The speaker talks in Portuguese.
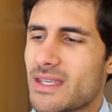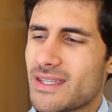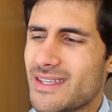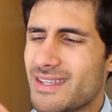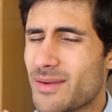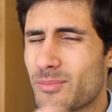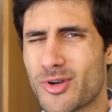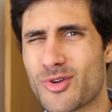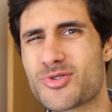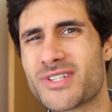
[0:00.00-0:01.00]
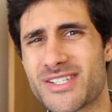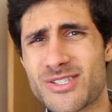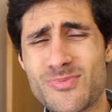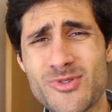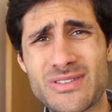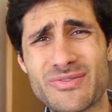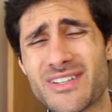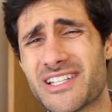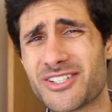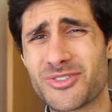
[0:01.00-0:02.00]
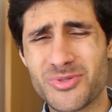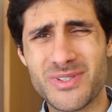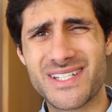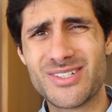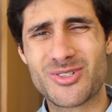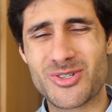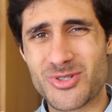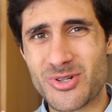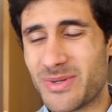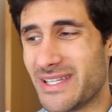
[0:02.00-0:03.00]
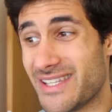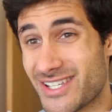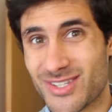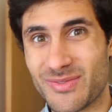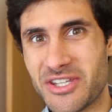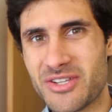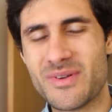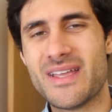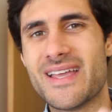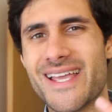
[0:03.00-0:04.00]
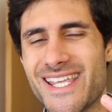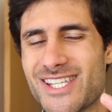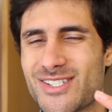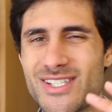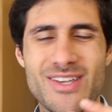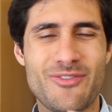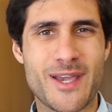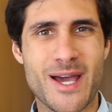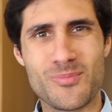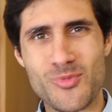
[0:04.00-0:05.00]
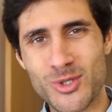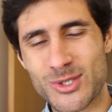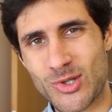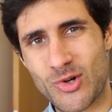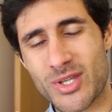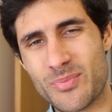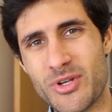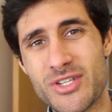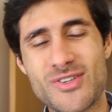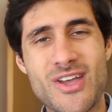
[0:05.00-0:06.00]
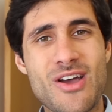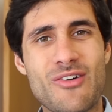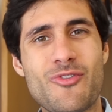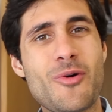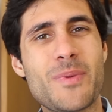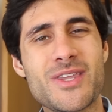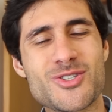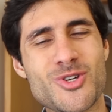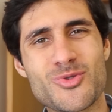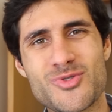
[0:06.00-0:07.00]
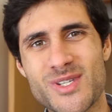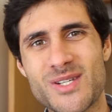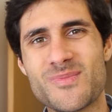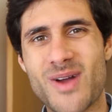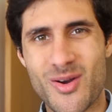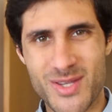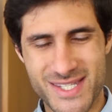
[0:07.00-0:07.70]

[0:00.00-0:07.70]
E embora eu gostasse muito de falar tudo aquilo que eu descobri neste vídeo, isso iria ficar muito longo e por isso vou apenas reduzir-me ao